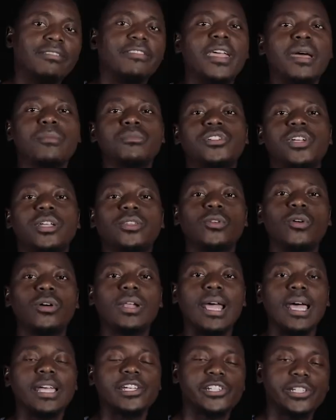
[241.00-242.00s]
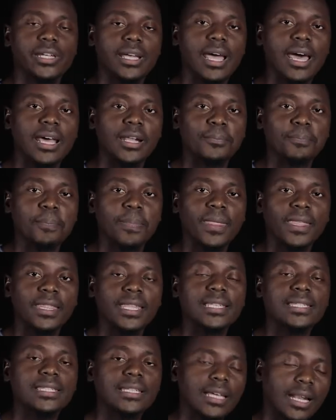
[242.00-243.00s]
viemos à tona a chegar
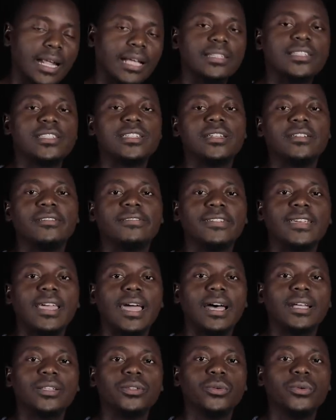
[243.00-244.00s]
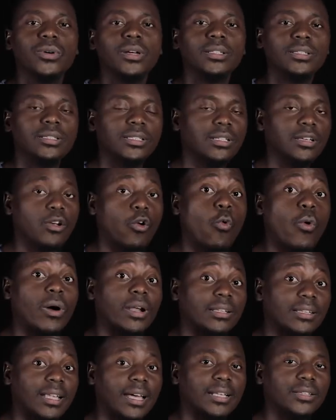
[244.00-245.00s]
nesse grande significado de
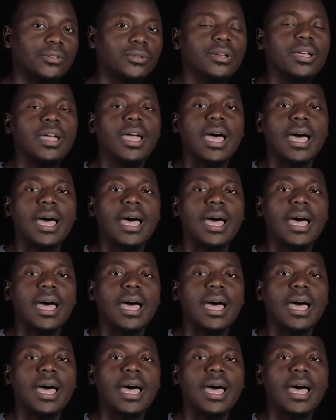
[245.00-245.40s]
guardado